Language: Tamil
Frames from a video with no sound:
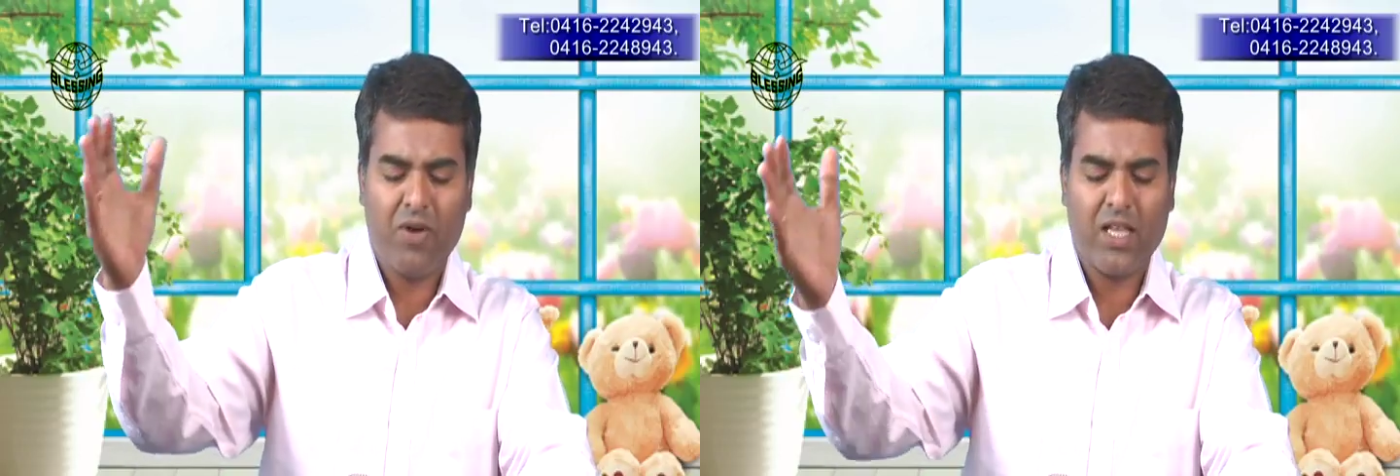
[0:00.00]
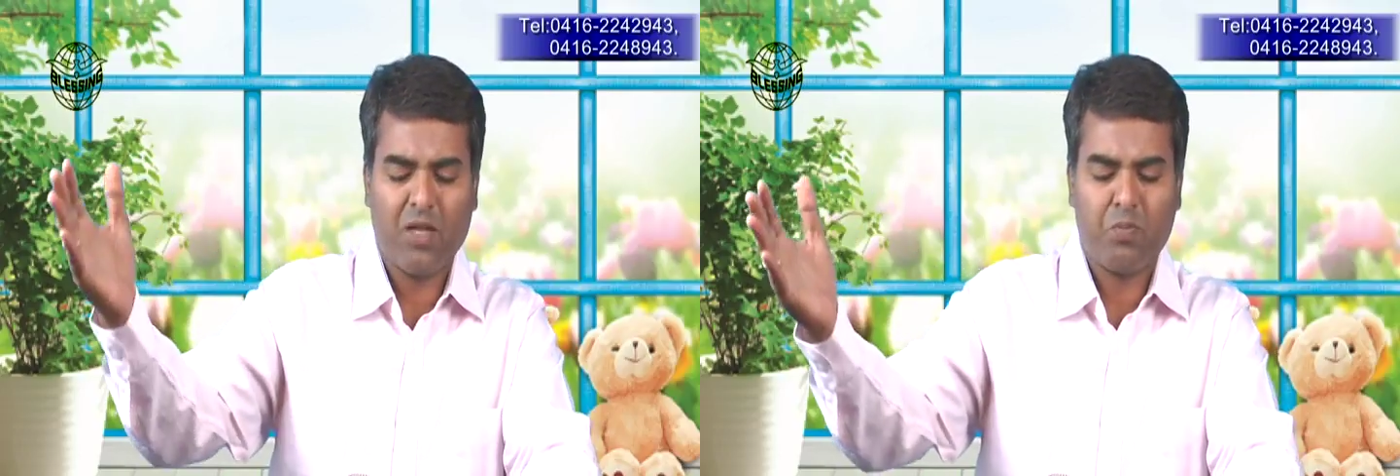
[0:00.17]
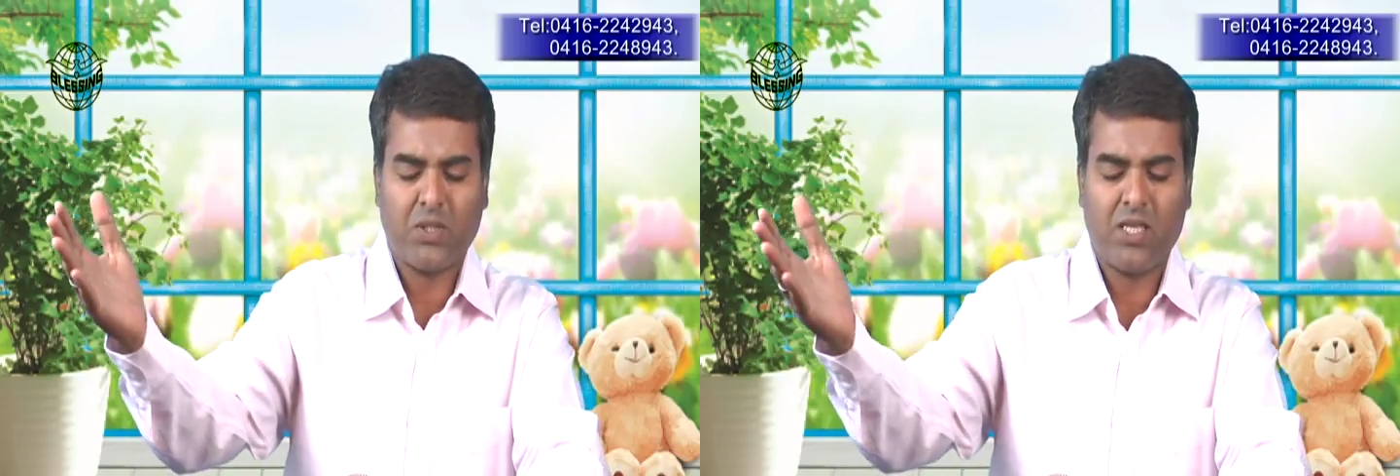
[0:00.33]

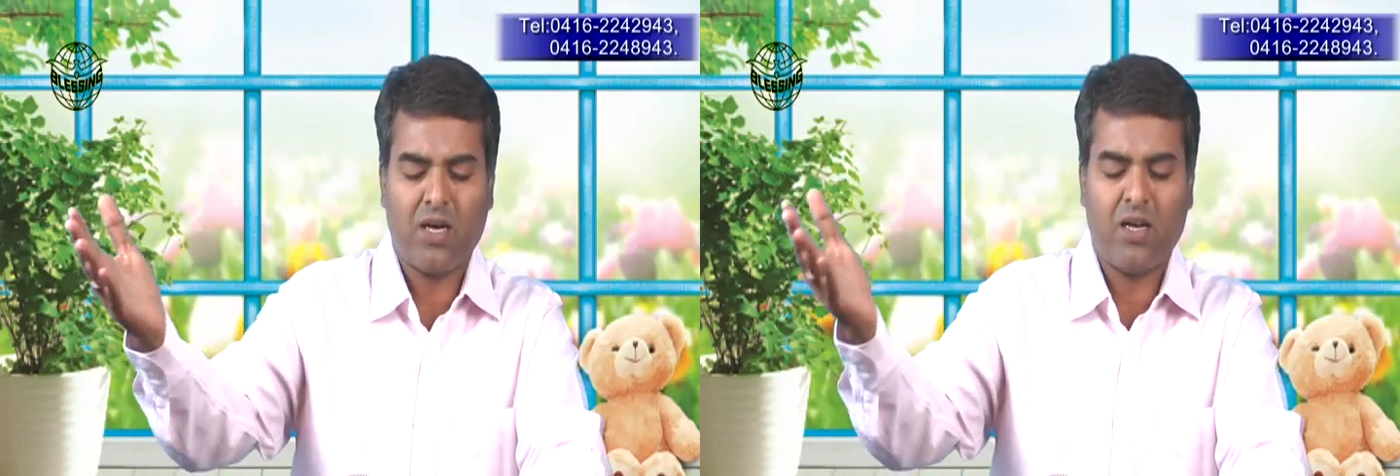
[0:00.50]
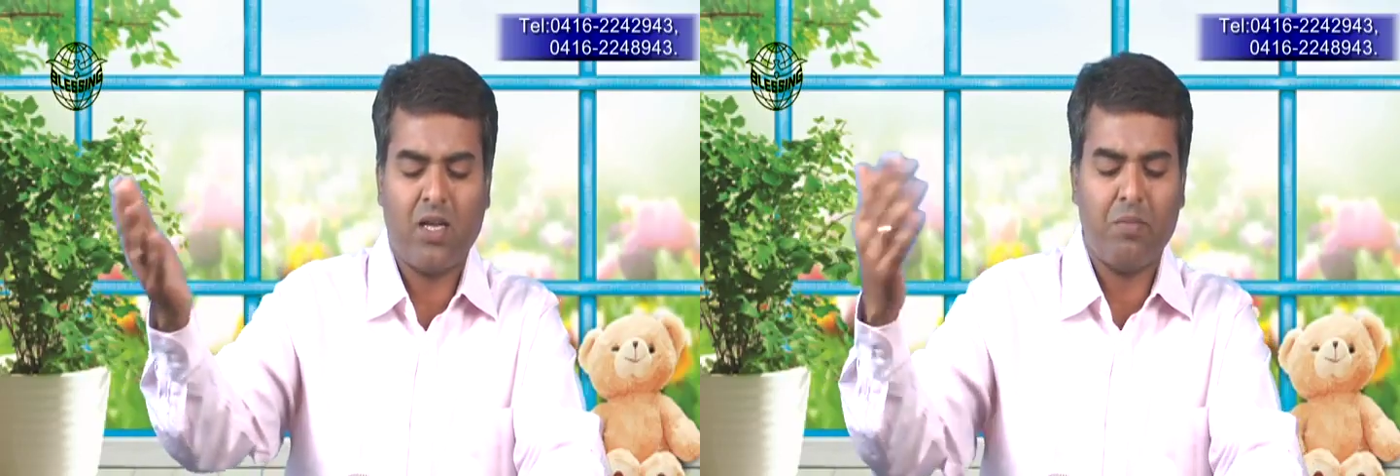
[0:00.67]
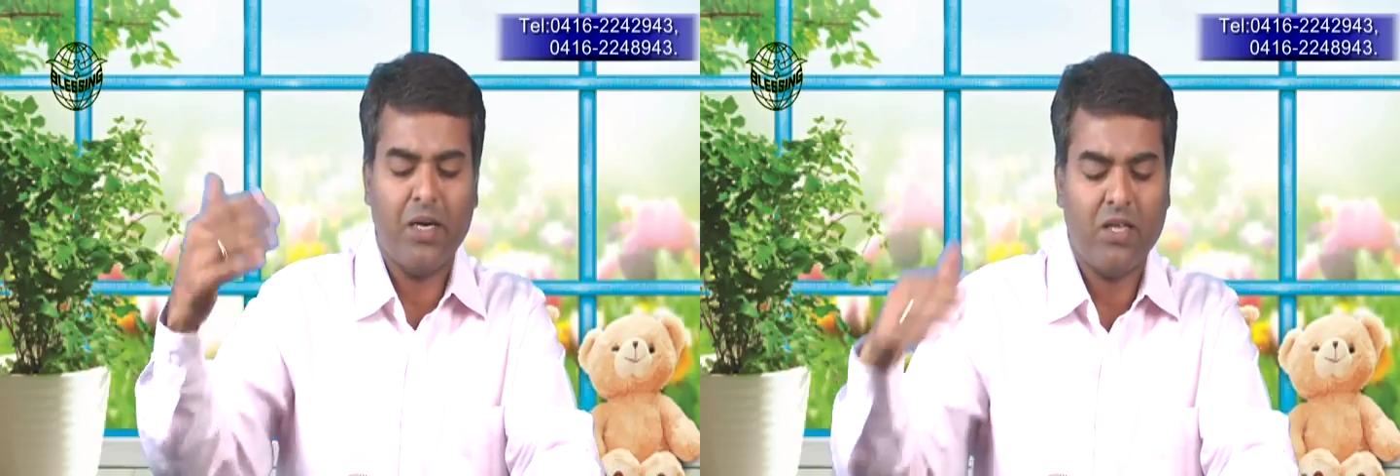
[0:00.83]
வேத
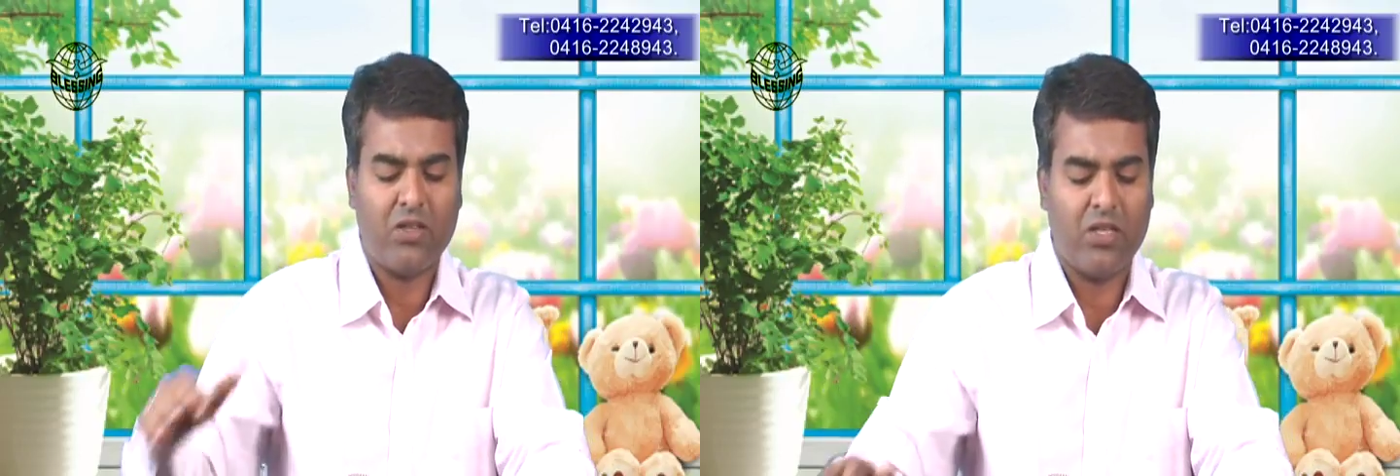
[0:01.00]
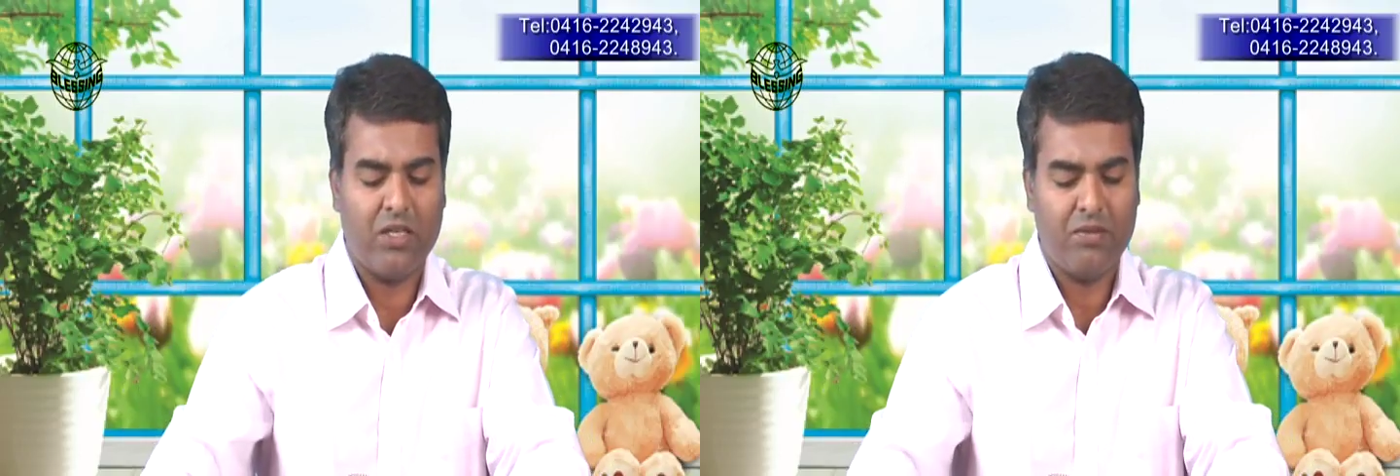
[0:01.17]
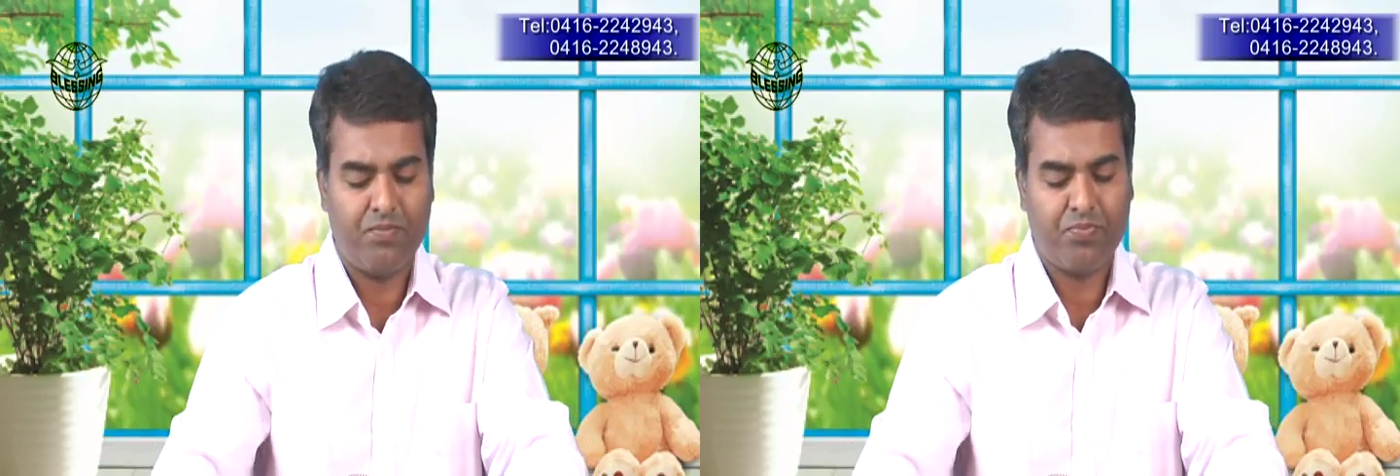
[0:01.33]
புஸ்தகங்களையும் எடுத்து